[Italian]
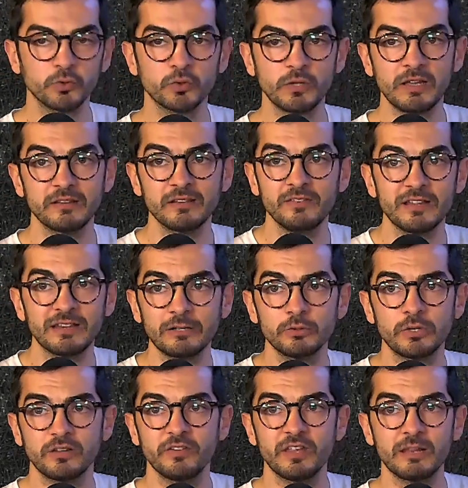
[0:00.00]
è diventata
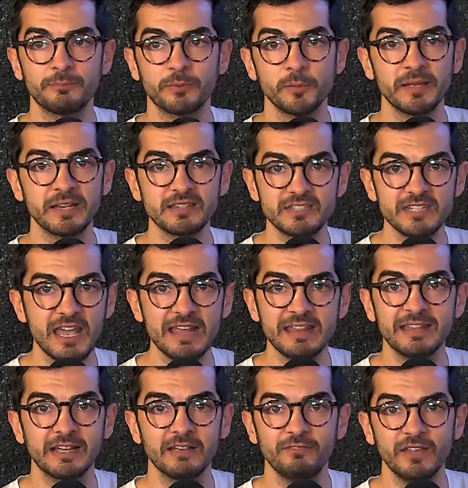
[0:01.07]
una vera e propria
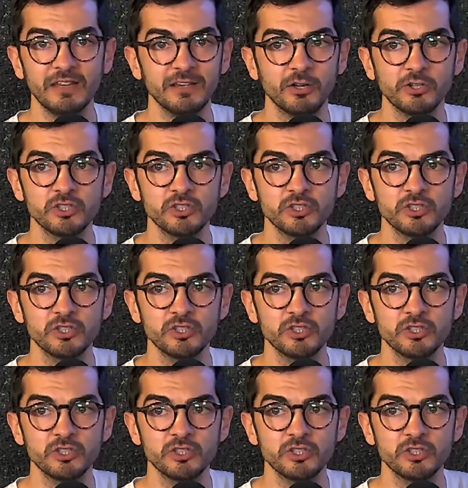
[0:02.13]
azienda che vende